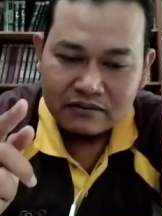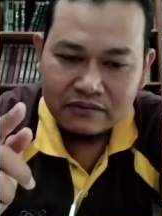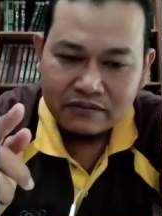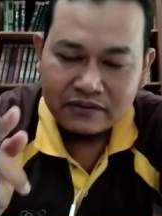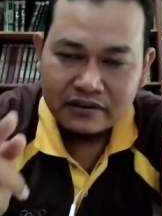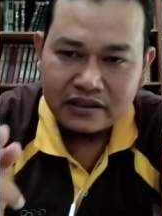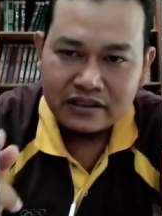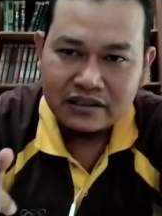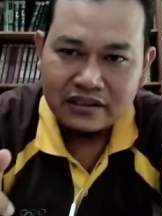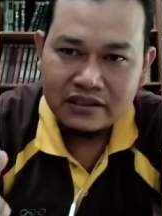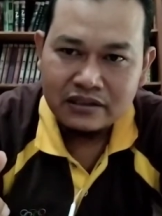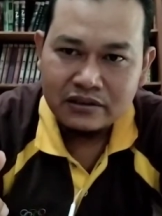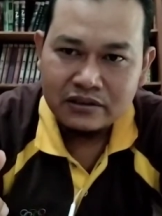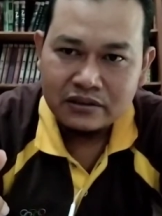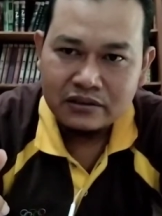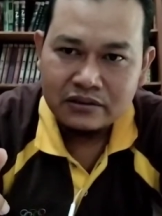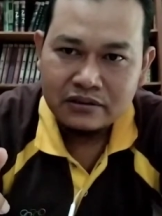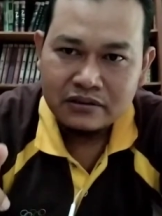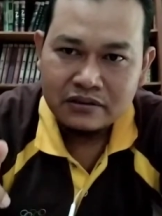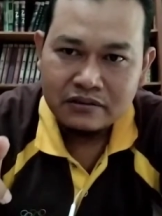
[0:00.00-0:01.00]
video
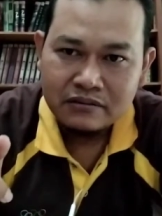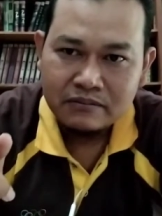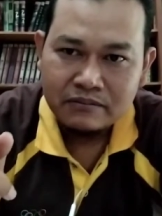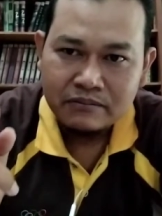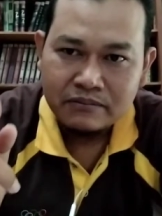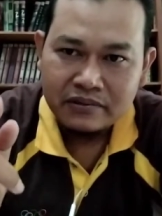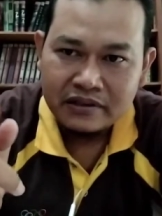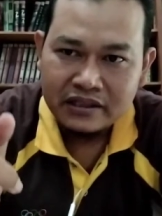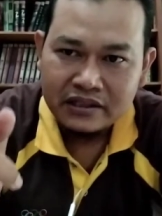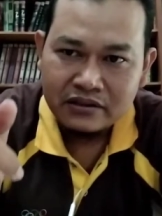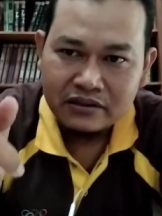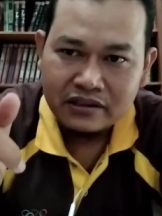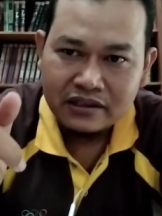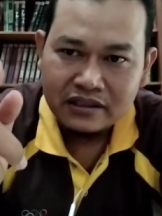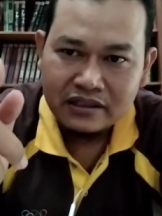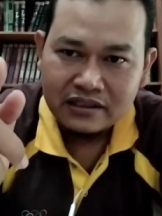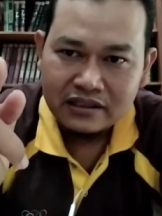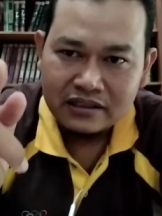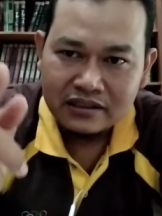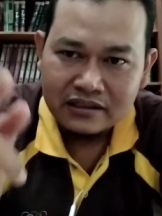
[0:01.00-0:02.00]
berikut ini.